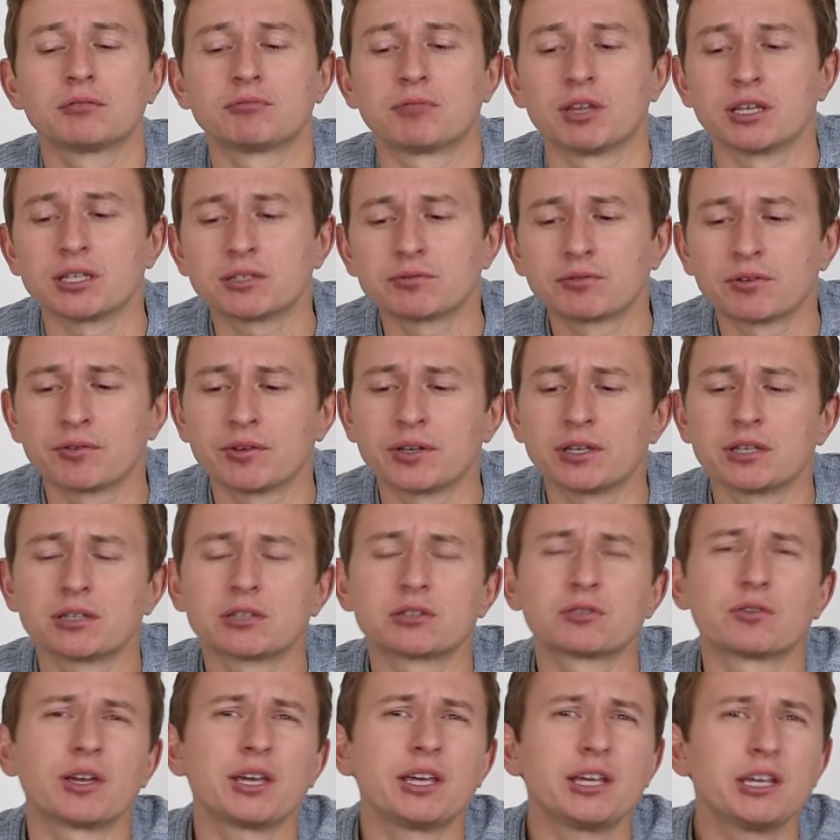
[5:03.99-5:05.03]
Das verwende ich
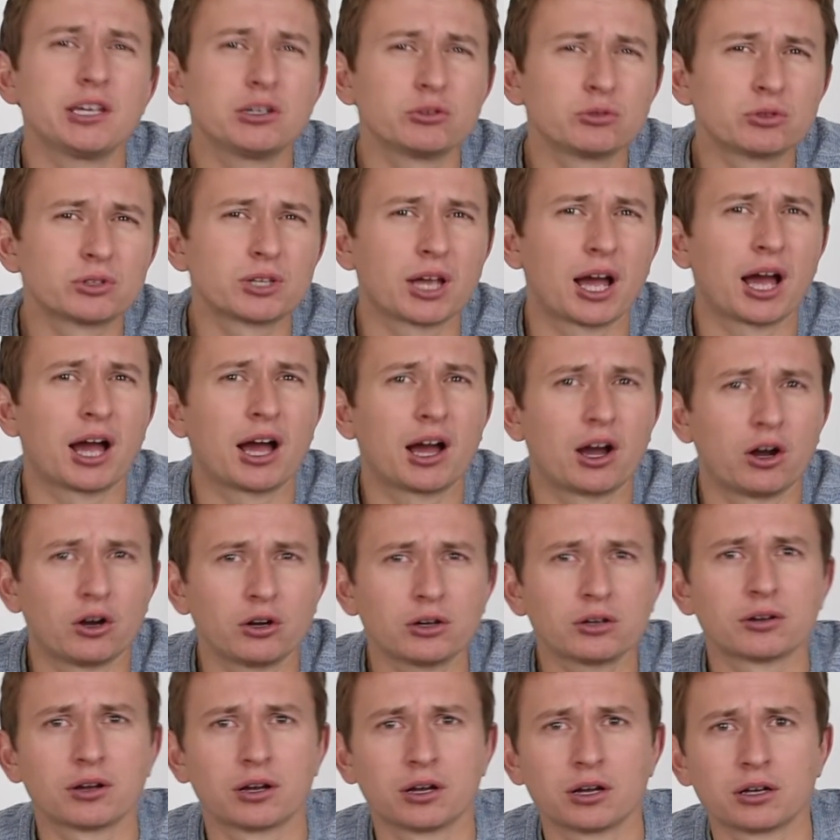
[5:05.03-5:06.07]
zwar hier und da
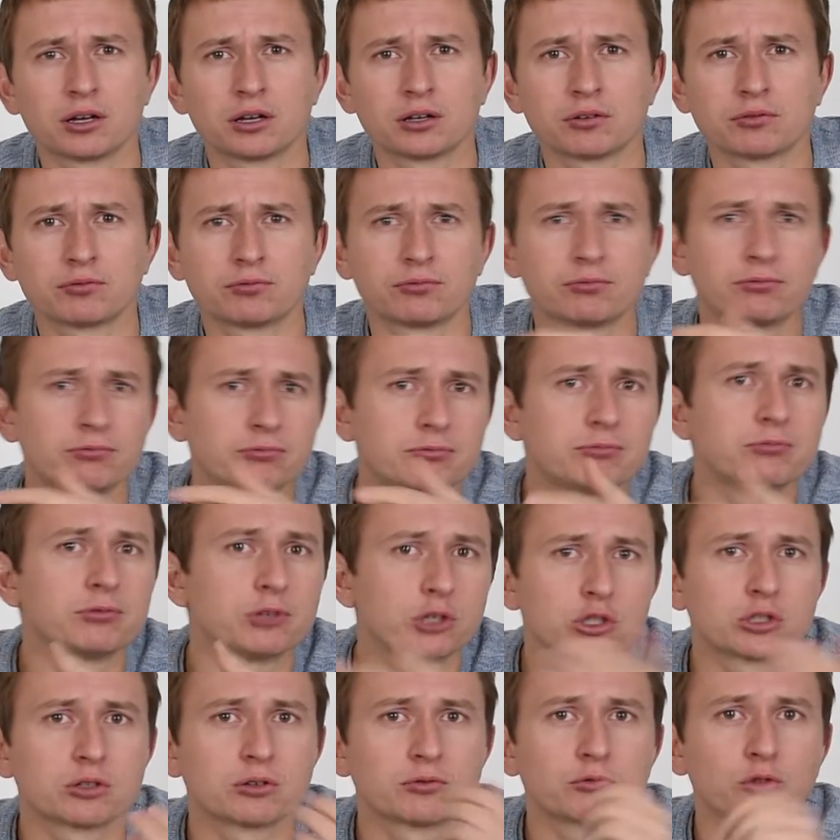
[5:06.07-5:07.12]
auch äh,
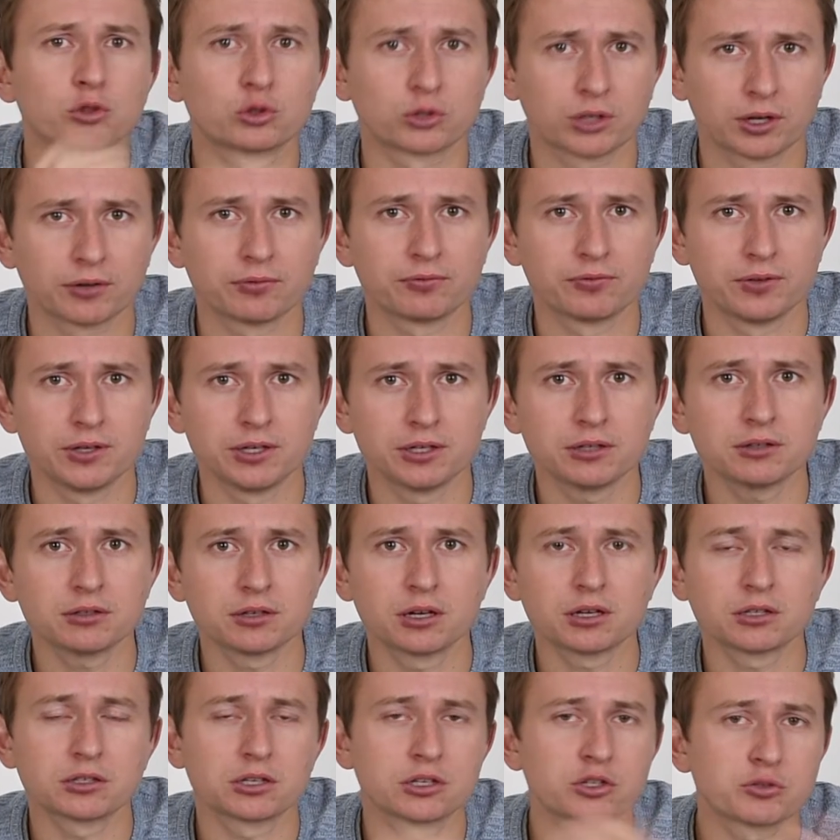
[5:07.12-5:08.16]
fürs Fotografieren,
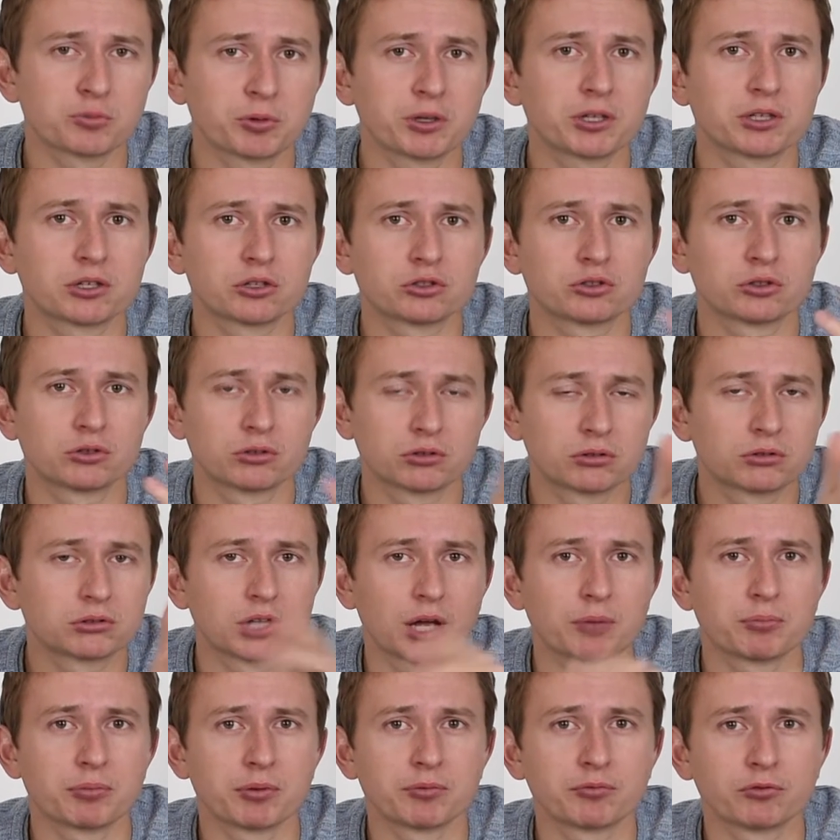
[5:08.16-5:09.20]
ja, es entspricht ja so
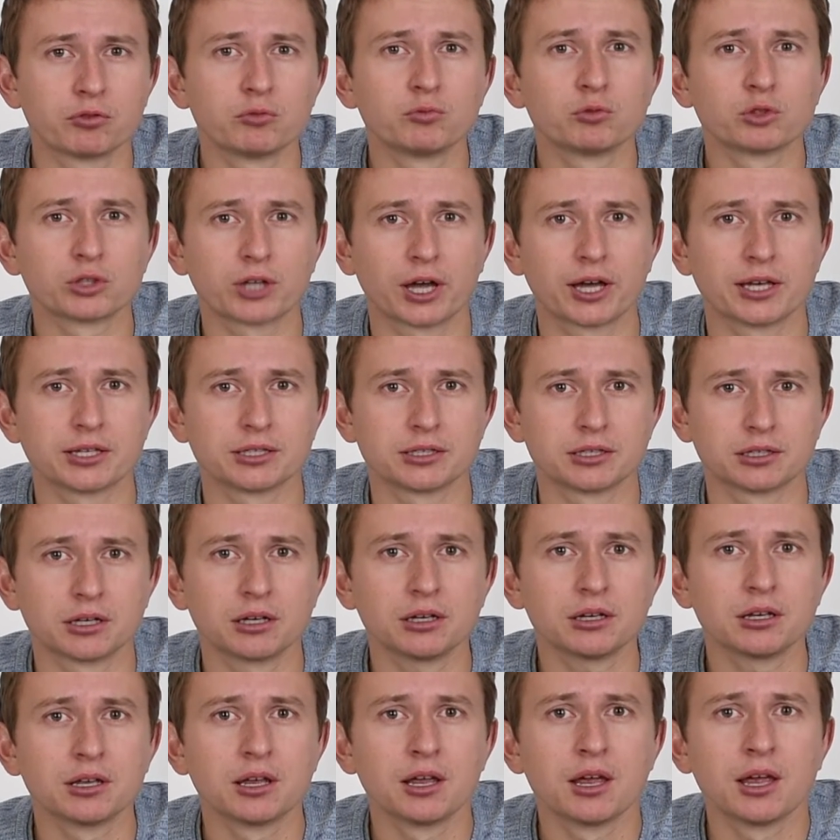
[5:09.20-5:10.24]
knapp am
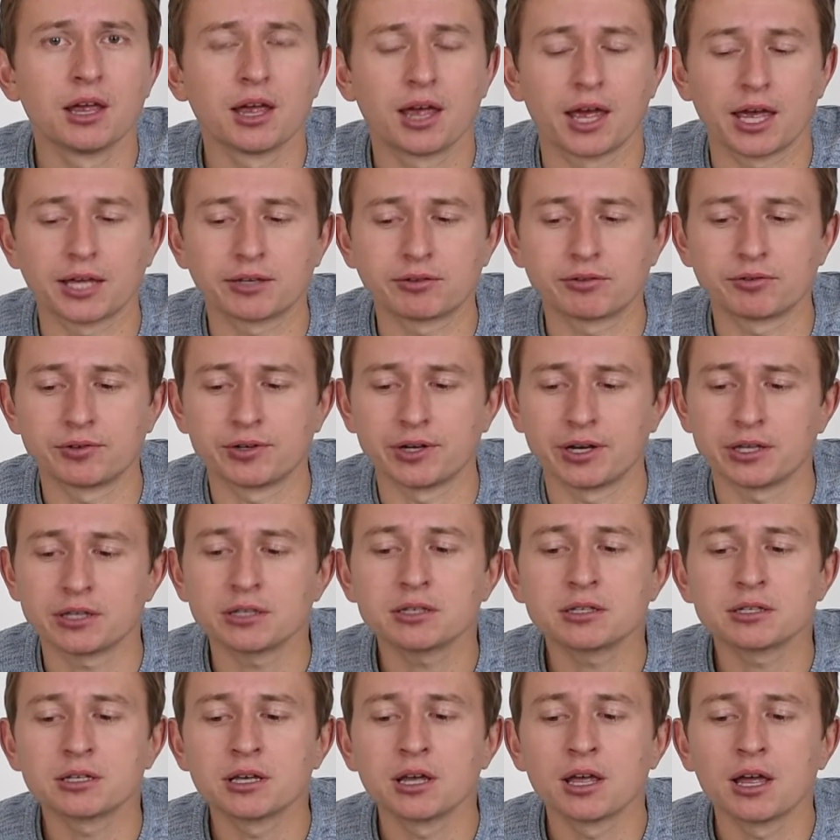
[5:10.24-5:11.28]
35er
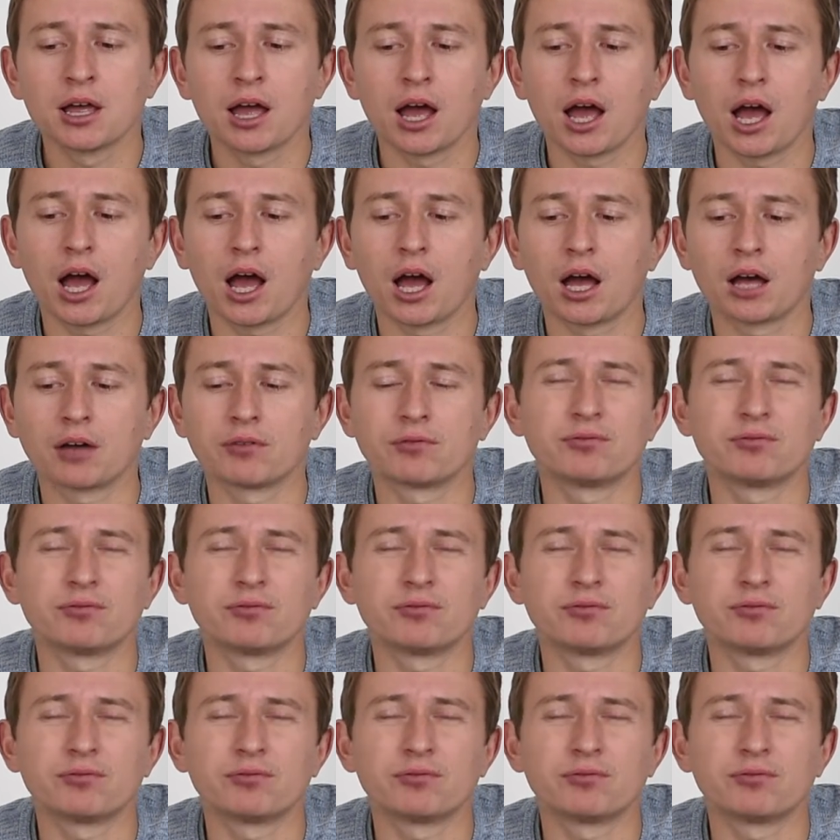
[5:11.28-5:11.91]
Äquivalent, äh,